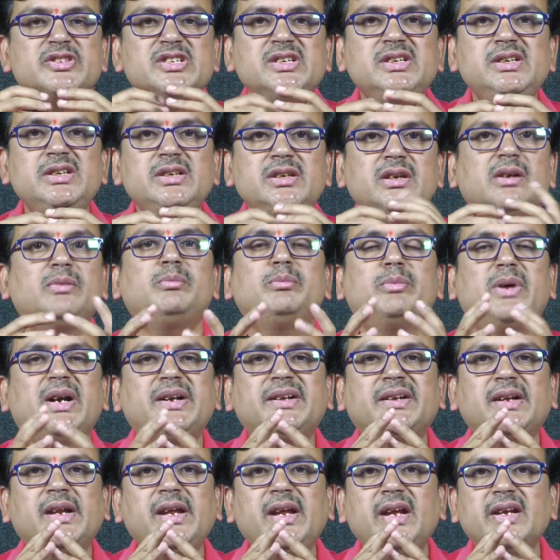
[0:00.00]
సీఎం
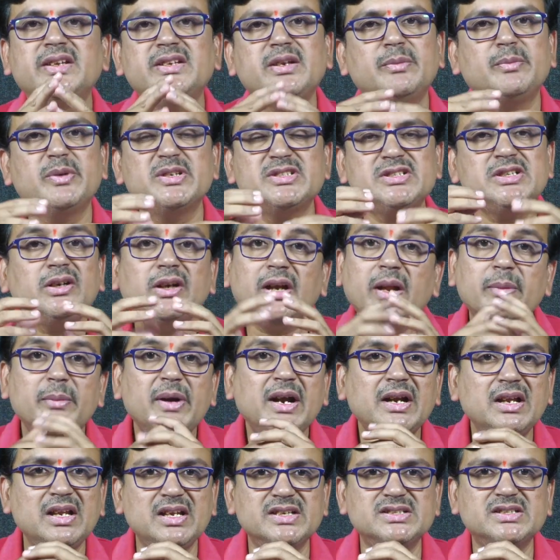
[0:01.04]
బట్టి అని చెప్పేసి
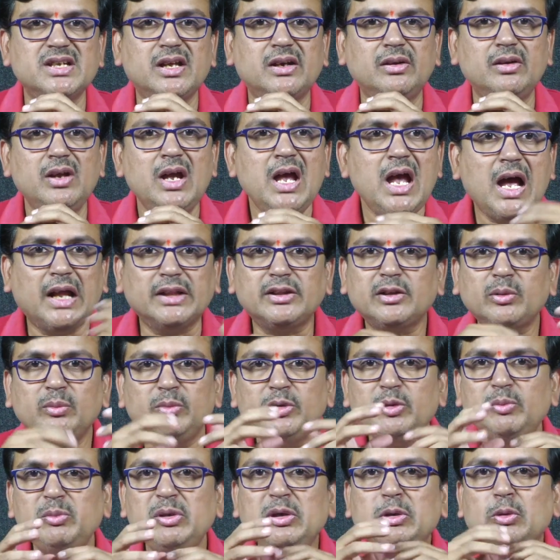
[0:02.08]
డిమాండ్ చేశారు
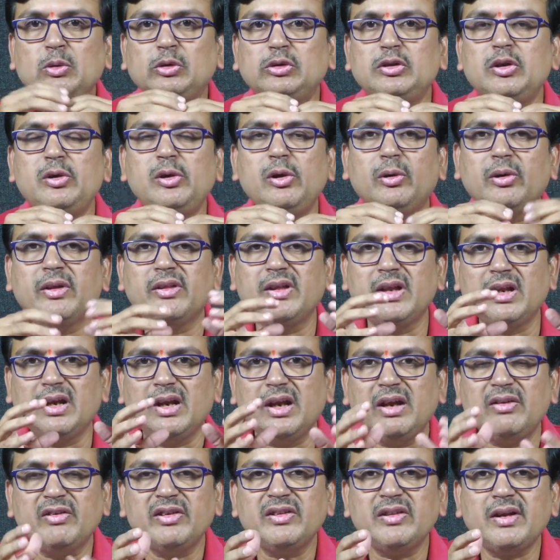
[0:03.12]
అంతకుముందు మీకు గుర్తుండే ఉంటుంది
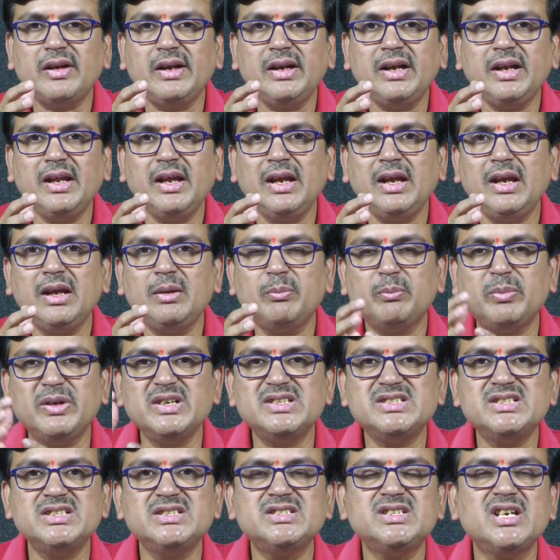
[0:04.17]
రేవంత్ రెడ్డి
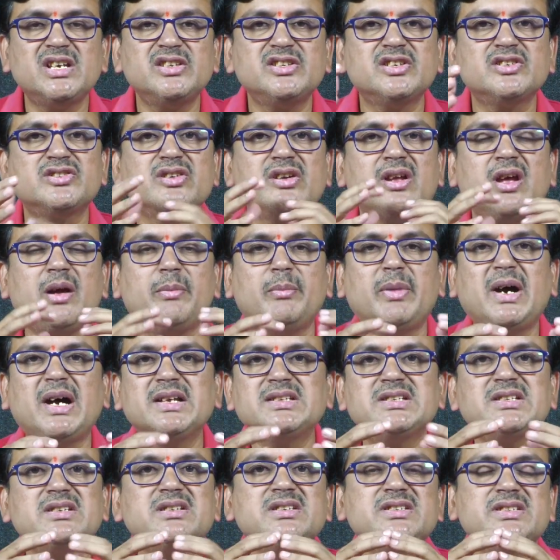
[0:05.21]
పీసీసీ అధ్యక్షుడిగా
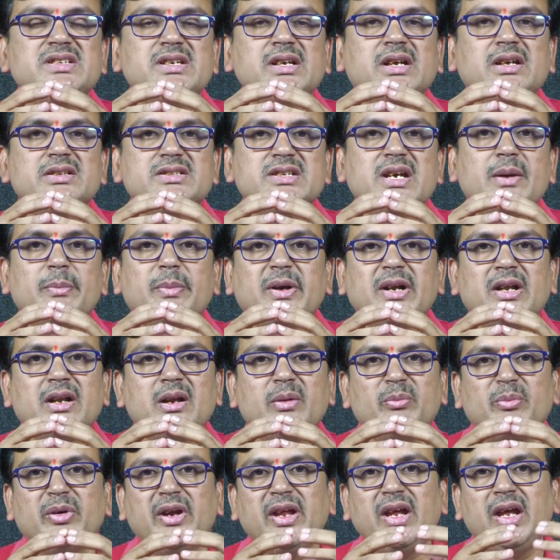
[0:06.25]
బాధ్యతలు
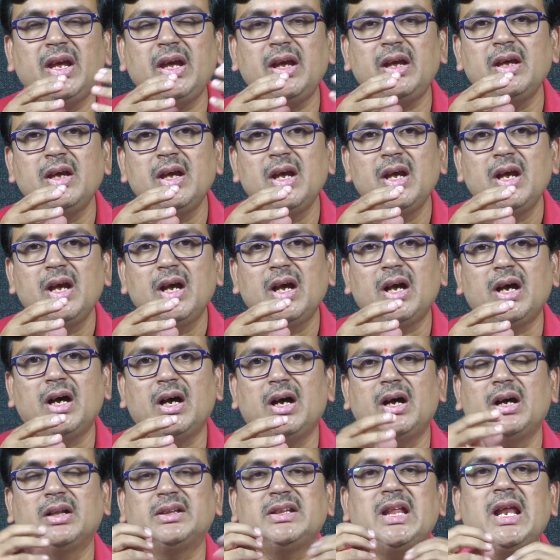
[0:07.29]
చేపట్టినప్పుడే
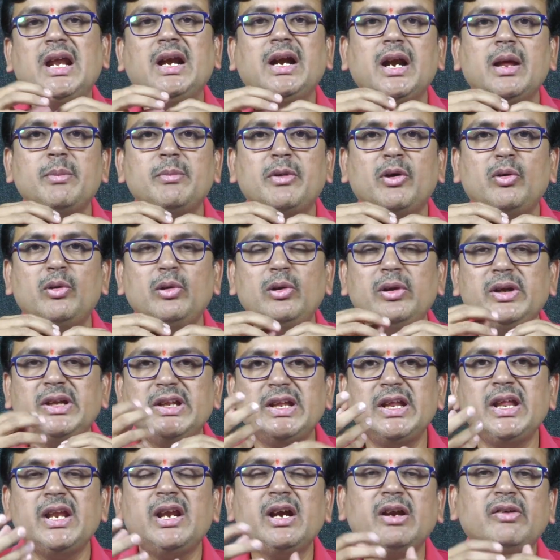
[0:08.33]
తెలంగాణ భవన్లో
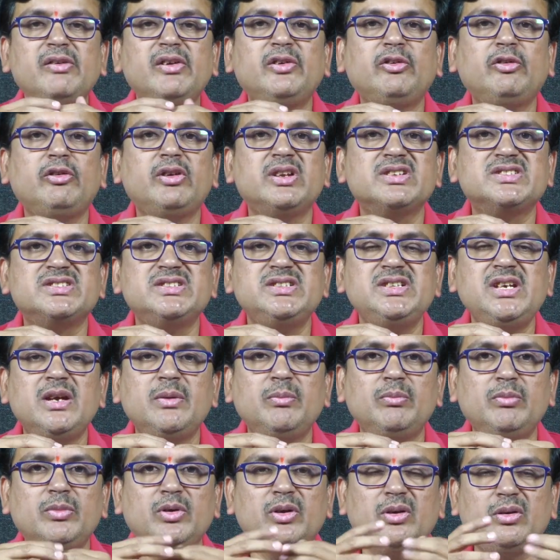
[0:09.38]
ఇదే రకమైనటువంటి సీఎం